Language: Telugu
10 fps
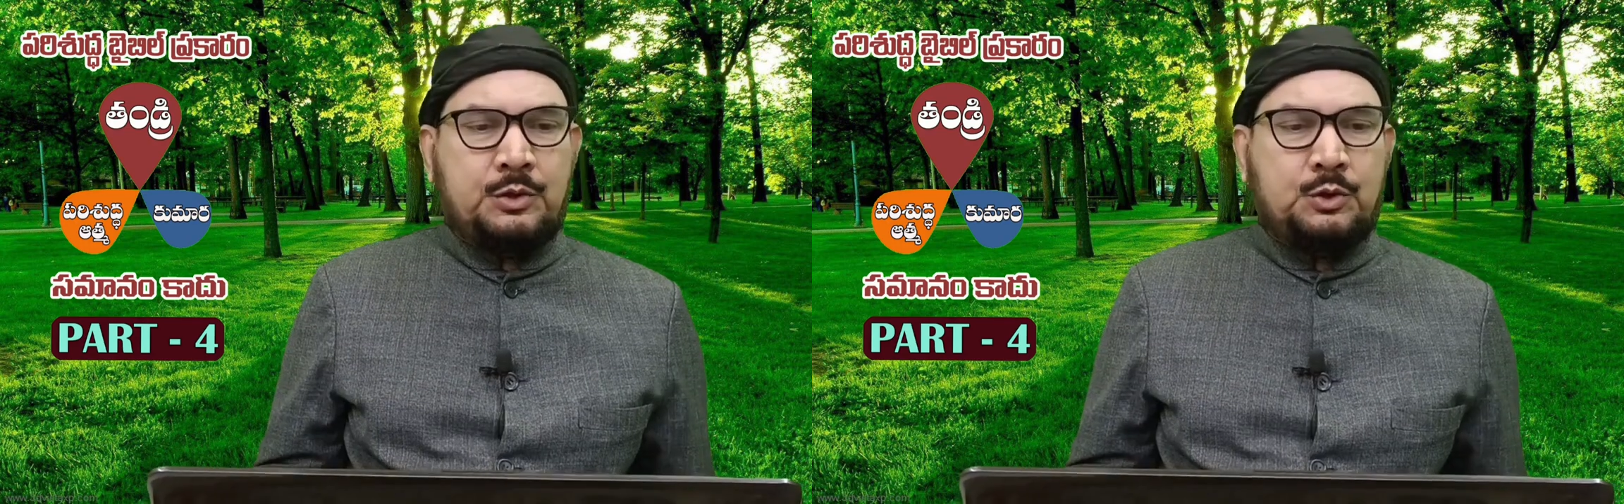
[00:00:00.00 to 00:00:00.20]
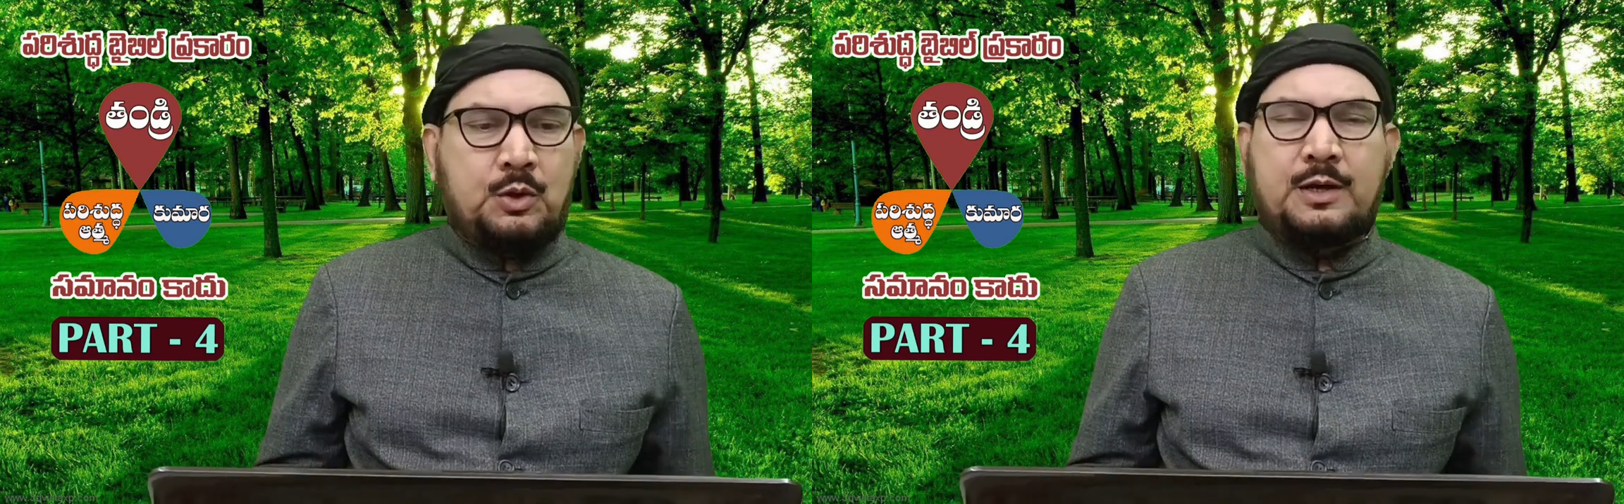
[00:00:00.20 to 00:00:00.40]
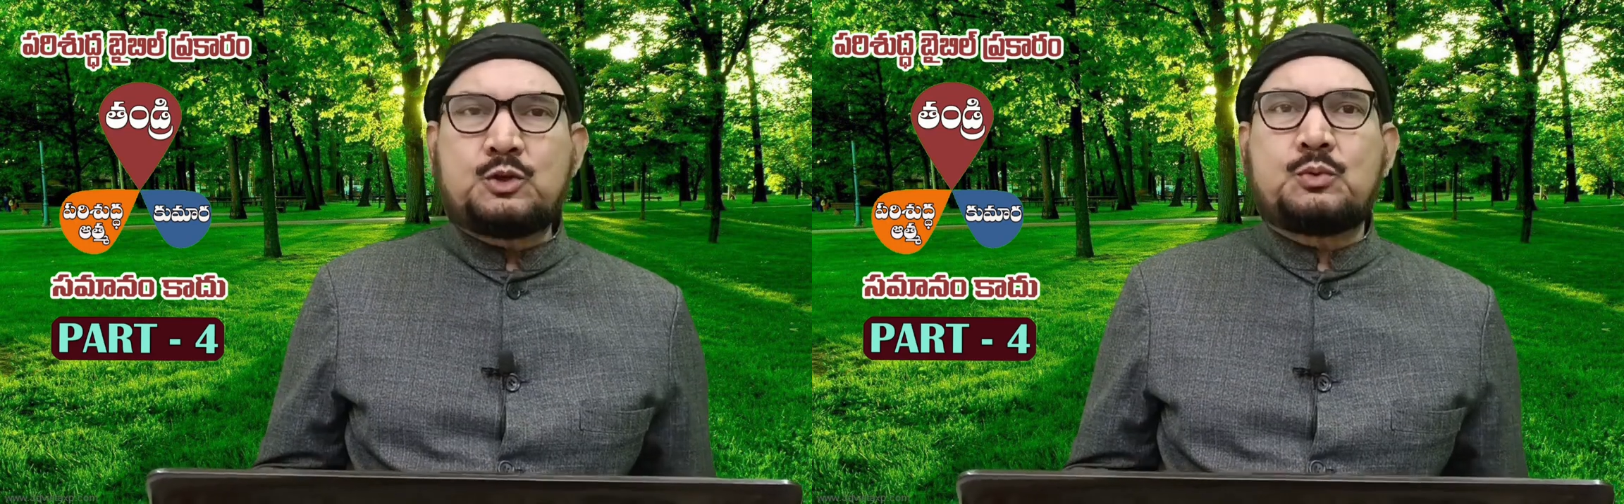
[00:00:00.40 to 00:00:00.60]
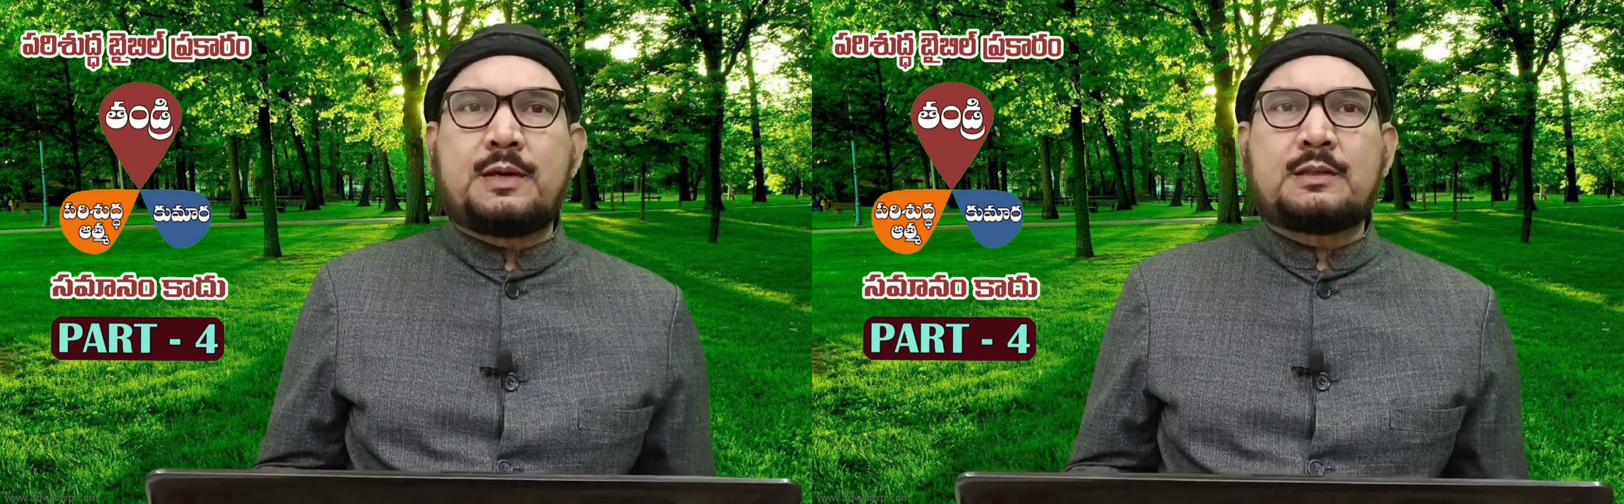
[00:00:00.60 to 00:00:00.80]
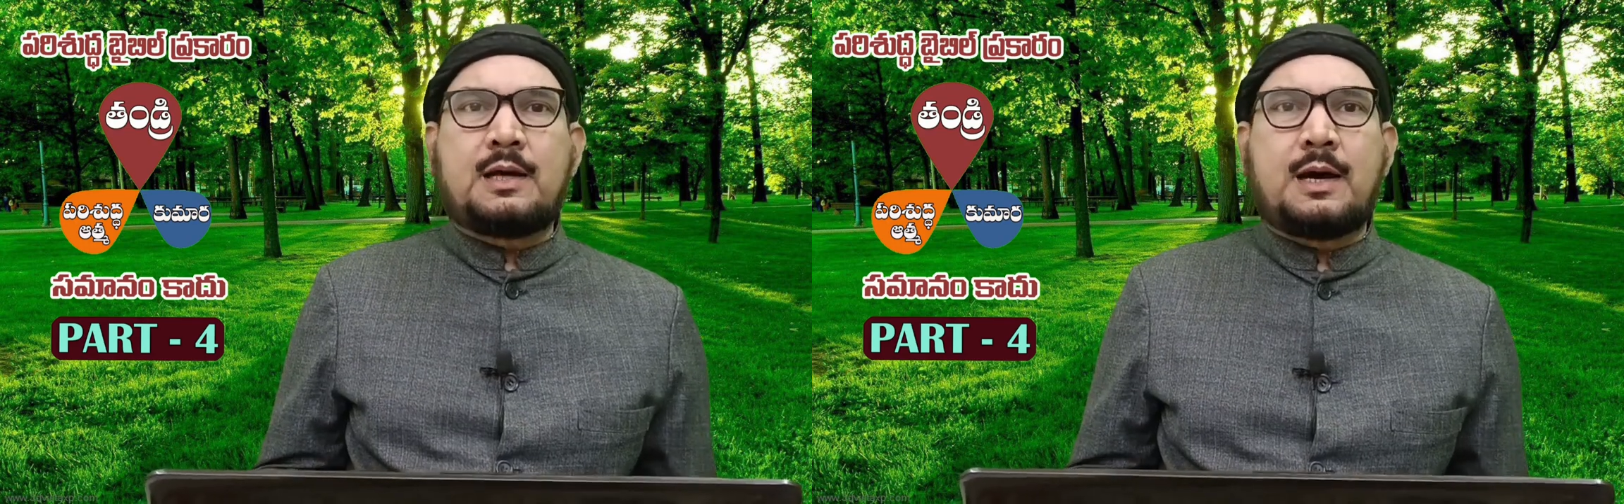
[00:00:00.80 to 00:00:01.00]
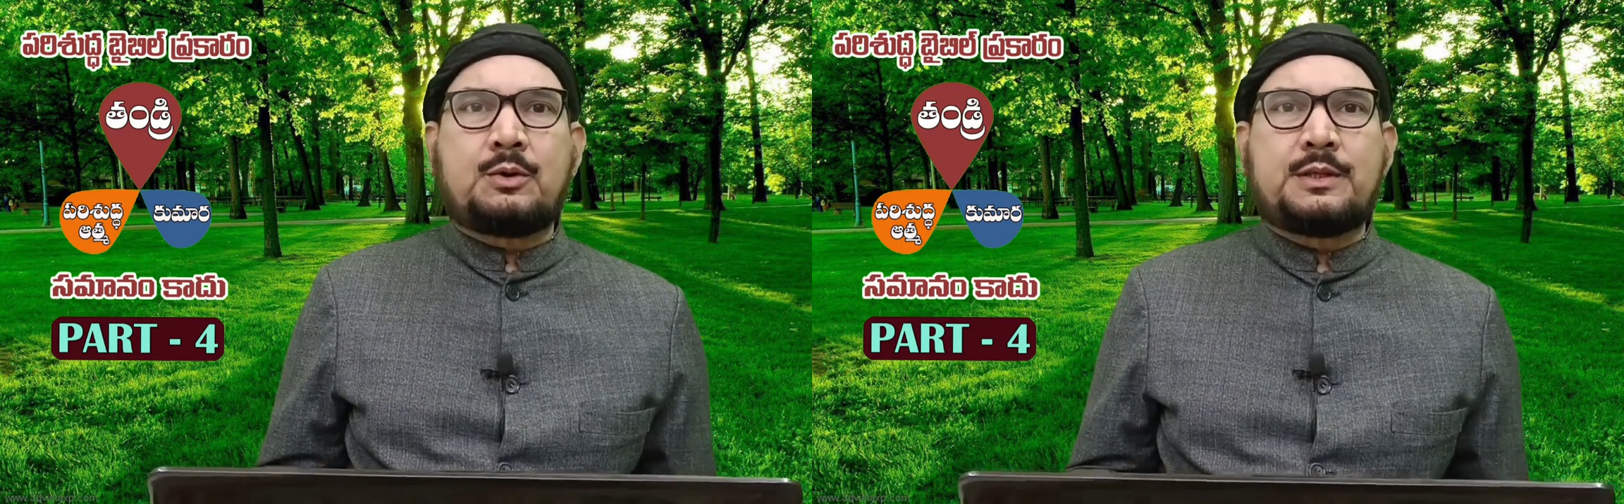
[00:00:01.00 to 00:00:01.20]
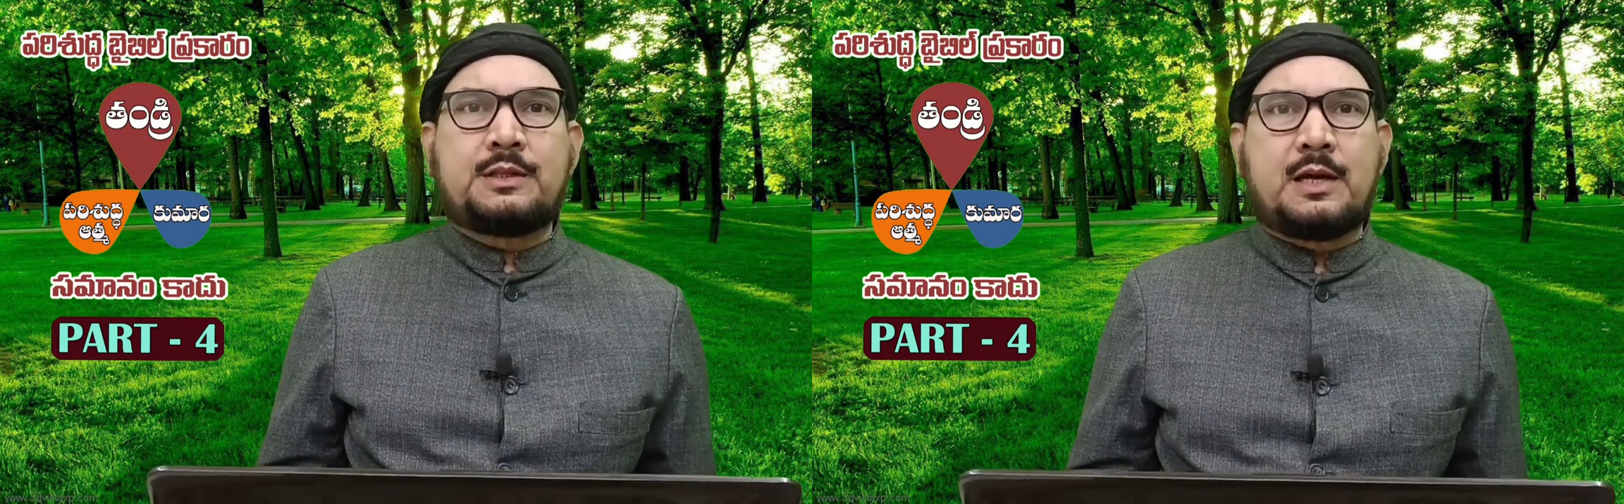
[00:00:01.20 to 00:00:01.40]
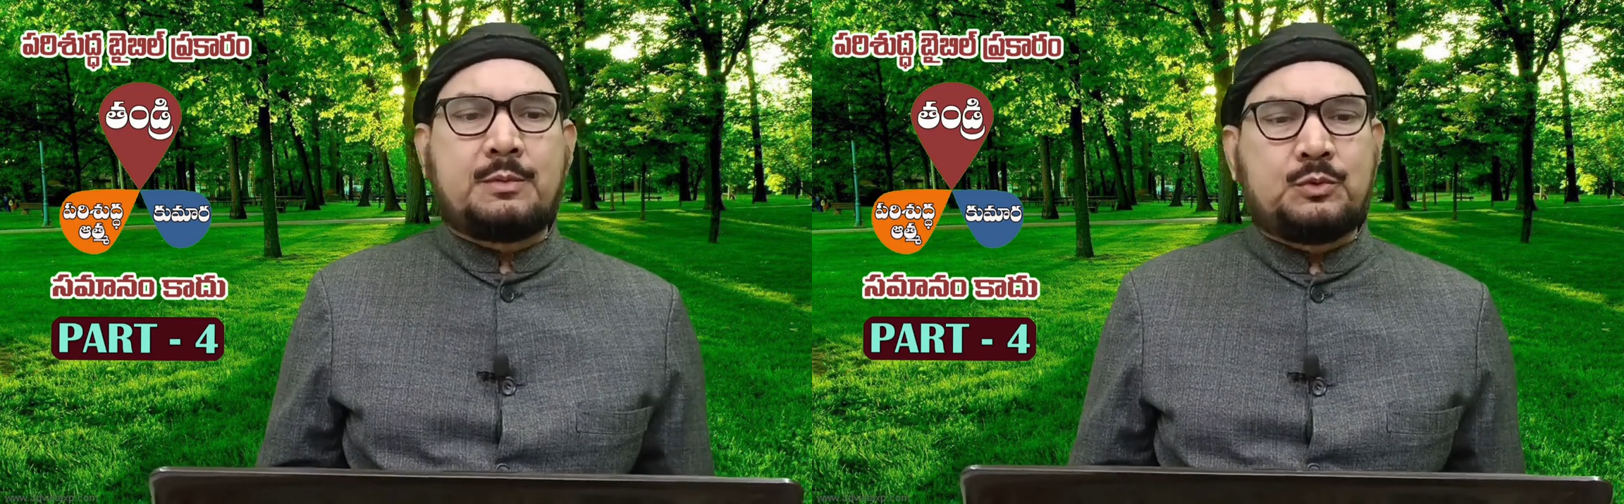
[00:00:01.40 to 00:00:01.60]
యోహాను సువార్త ఆరో
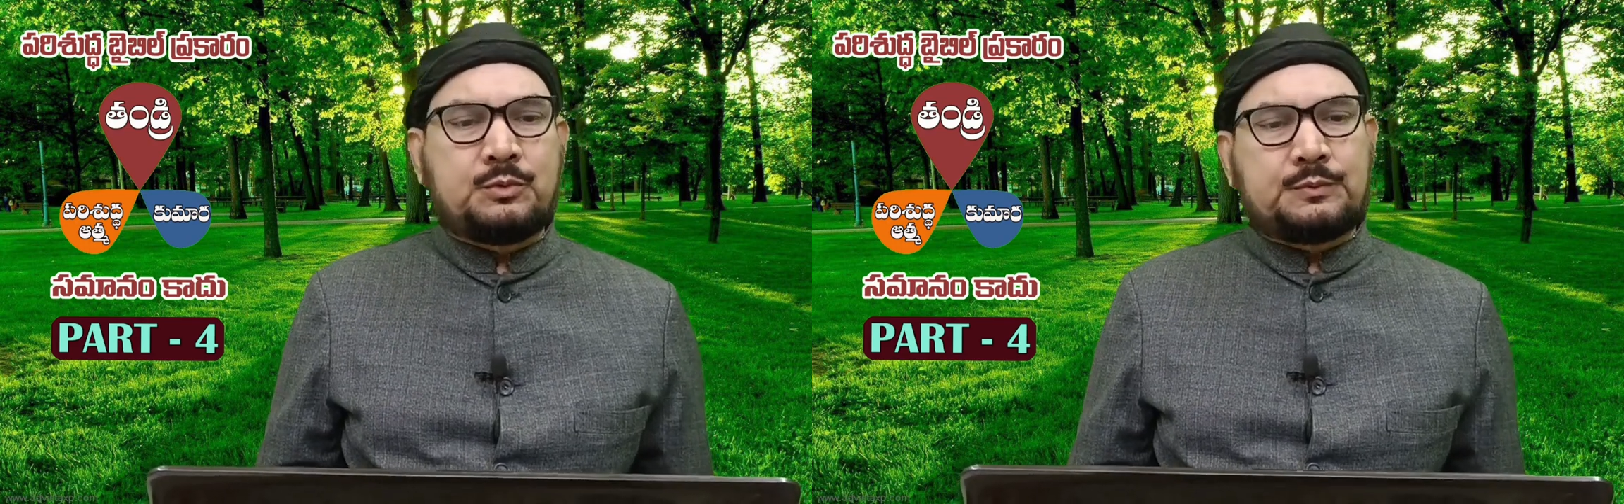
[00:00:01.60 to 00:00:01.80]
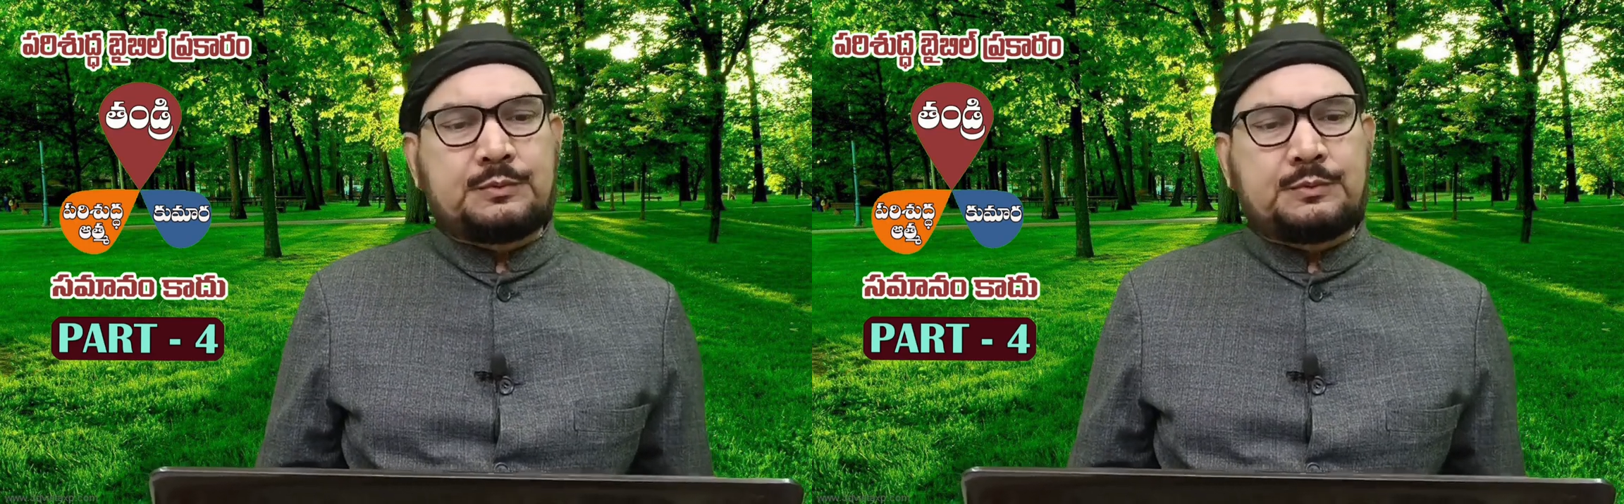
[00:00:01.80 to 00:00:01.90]
అధ్యాయము